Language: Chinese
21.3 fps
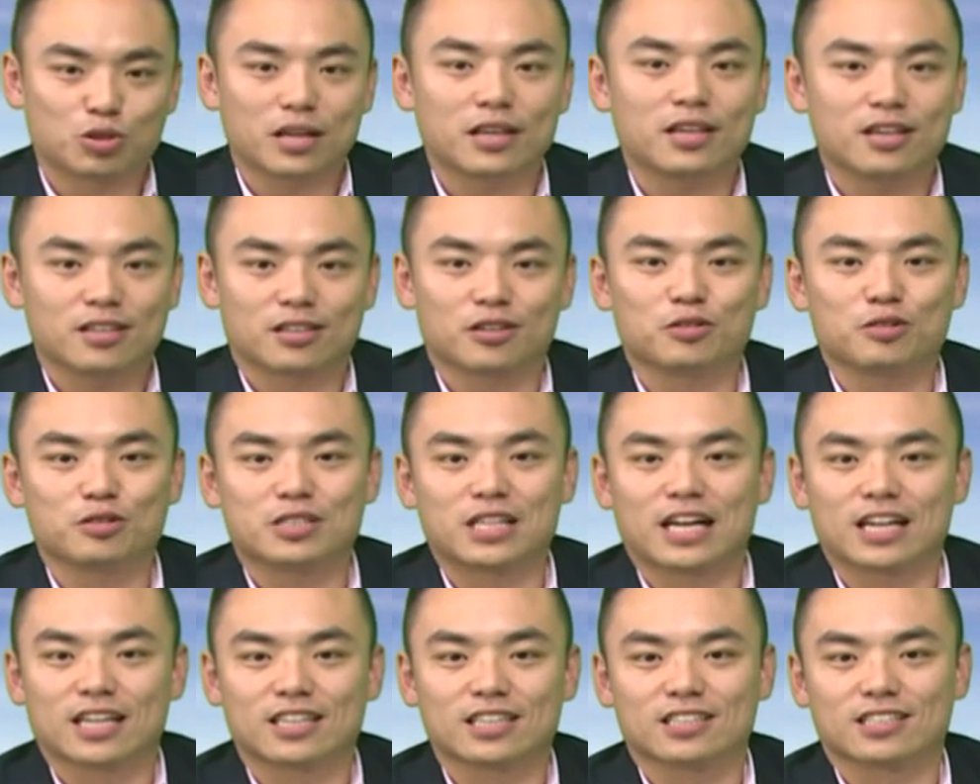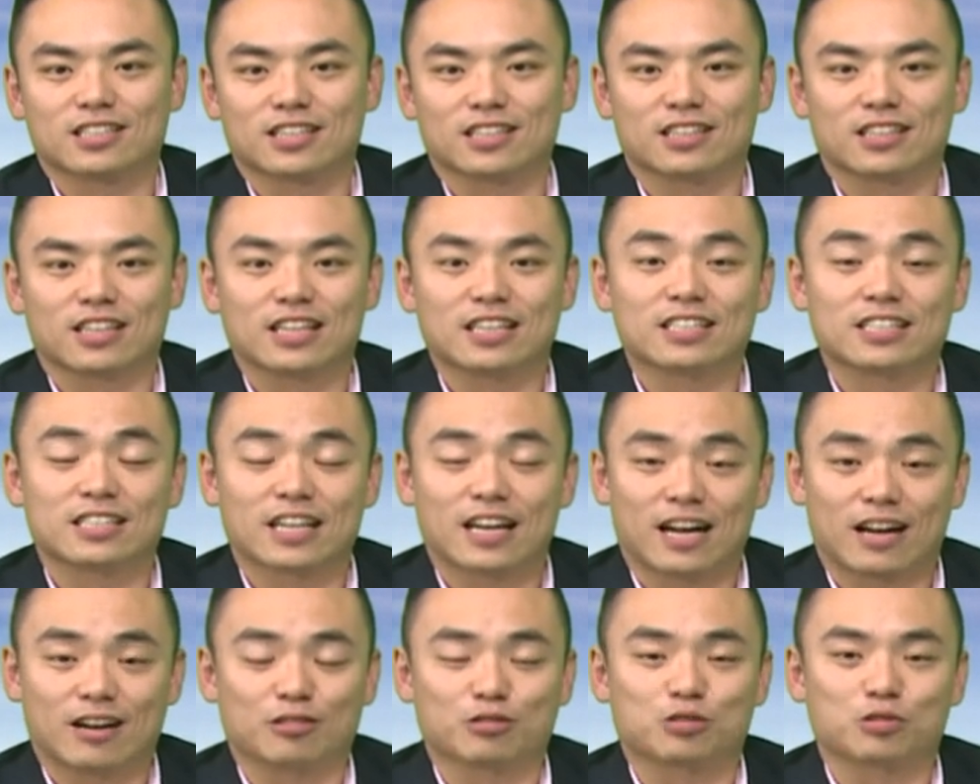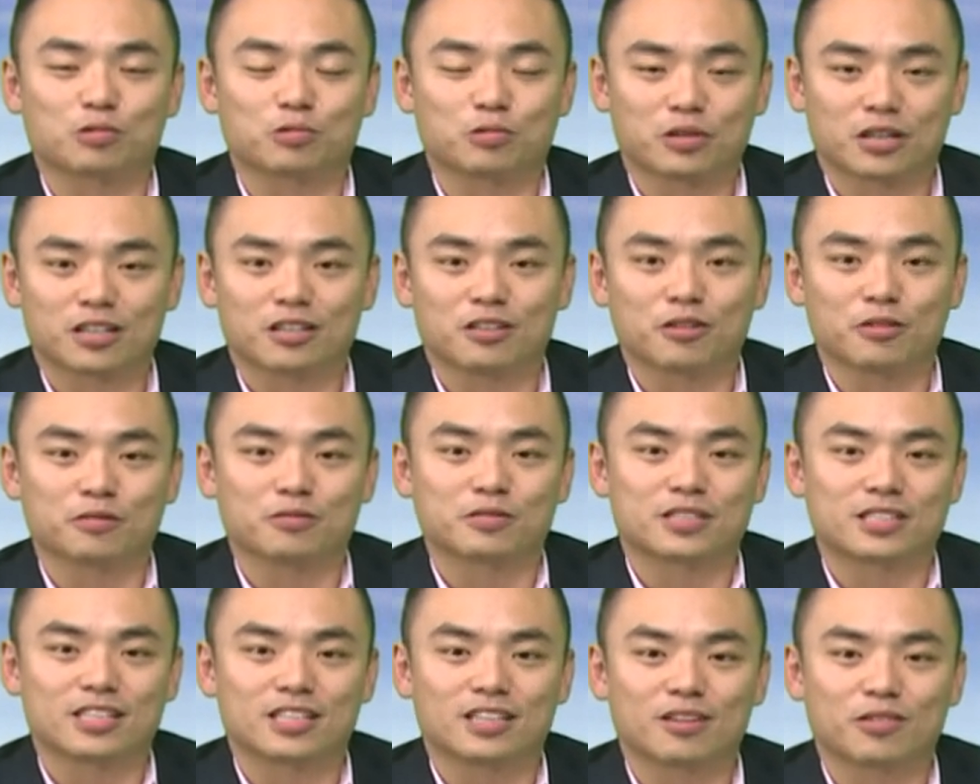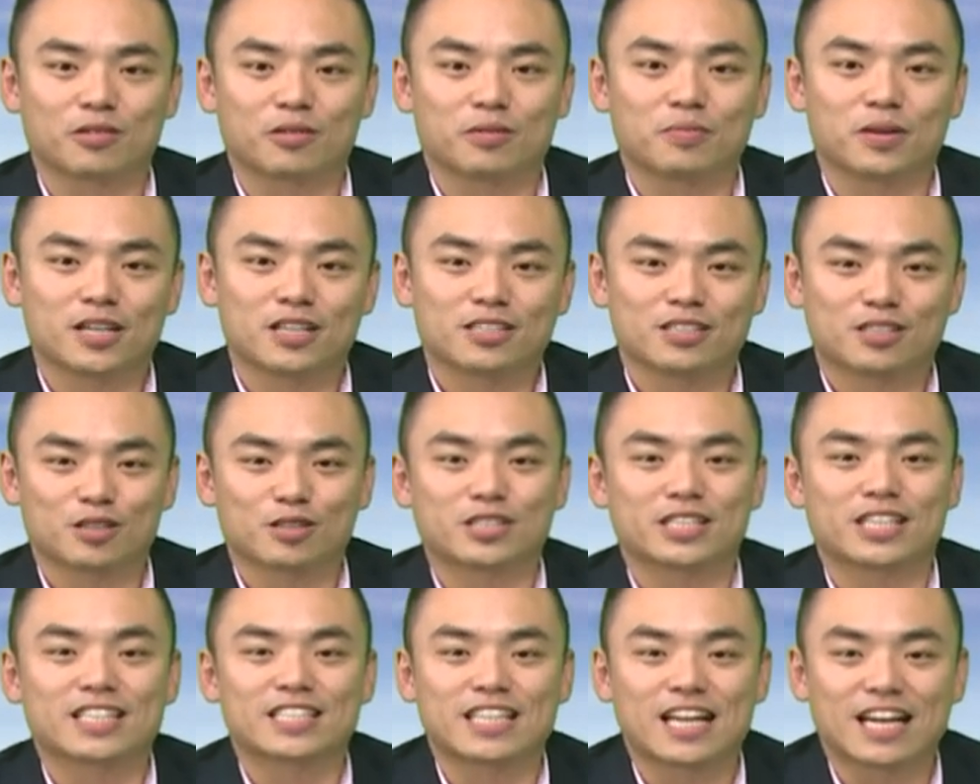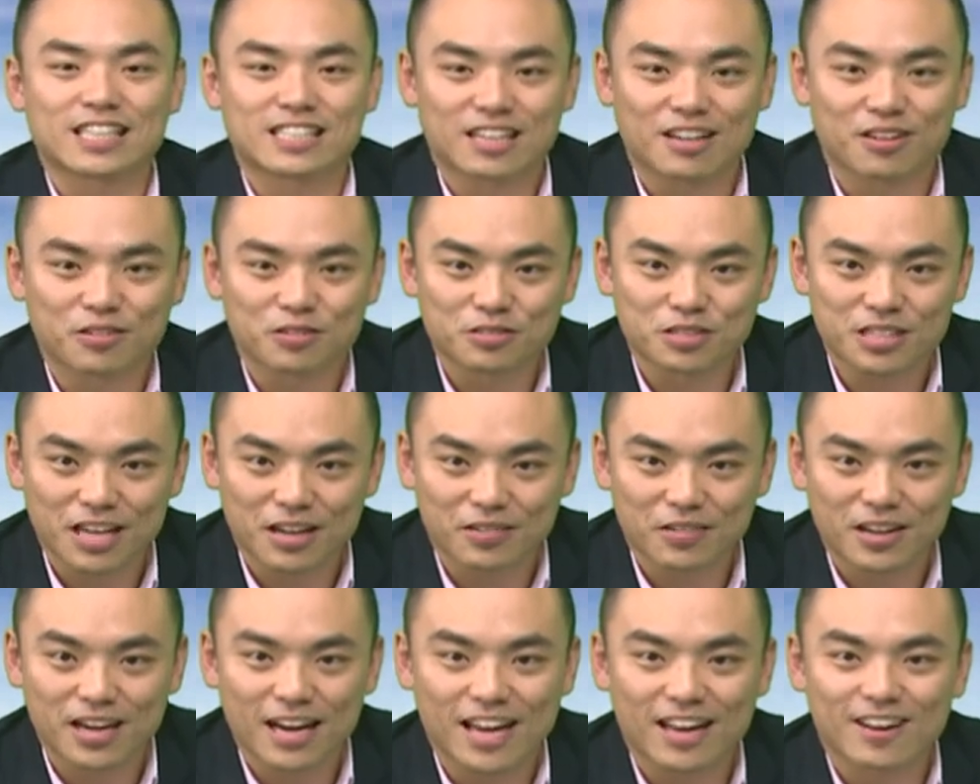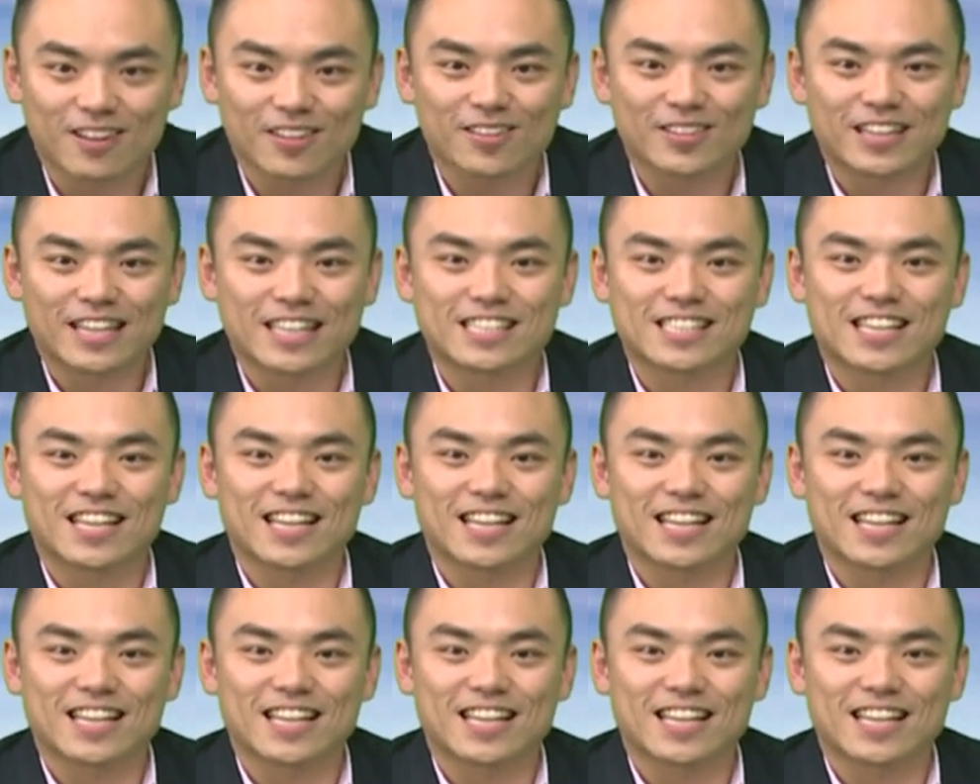专业的瑜伽课程的一些好处跟用心。我们休息一下，稍后再回来喽，感